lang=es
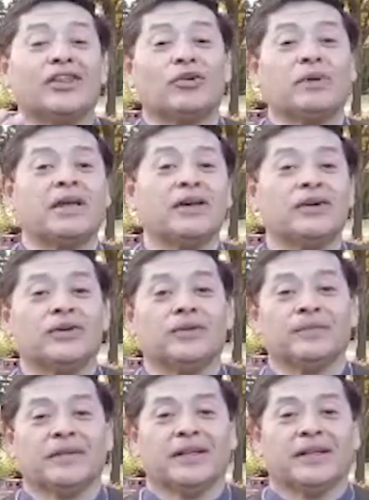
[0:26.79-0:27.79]
domingo.
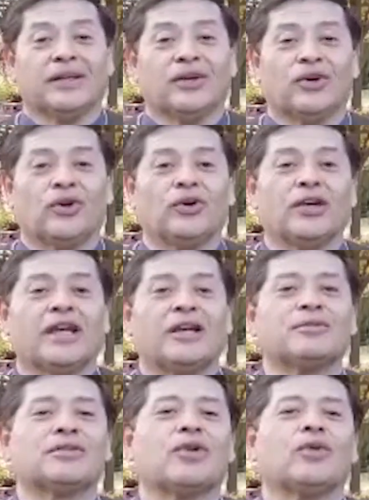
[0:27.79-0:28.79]
Hoy
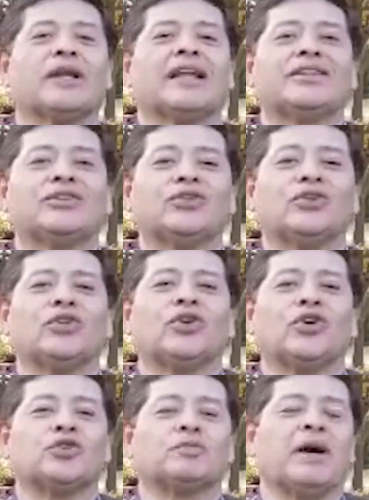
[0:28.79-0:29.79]
queremos saludar a todos
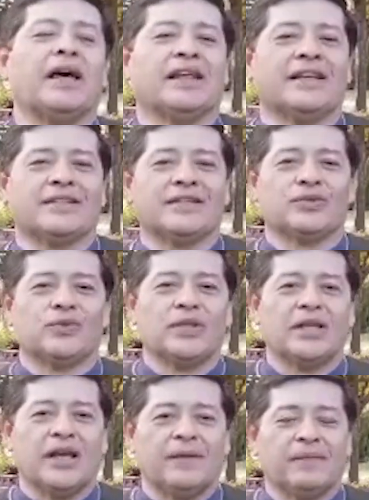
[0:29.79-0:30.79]
los padres en su
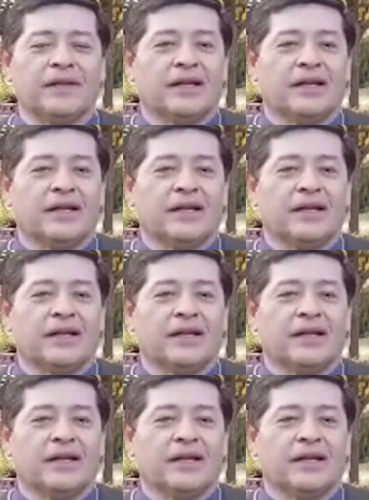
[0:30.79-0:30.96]
día.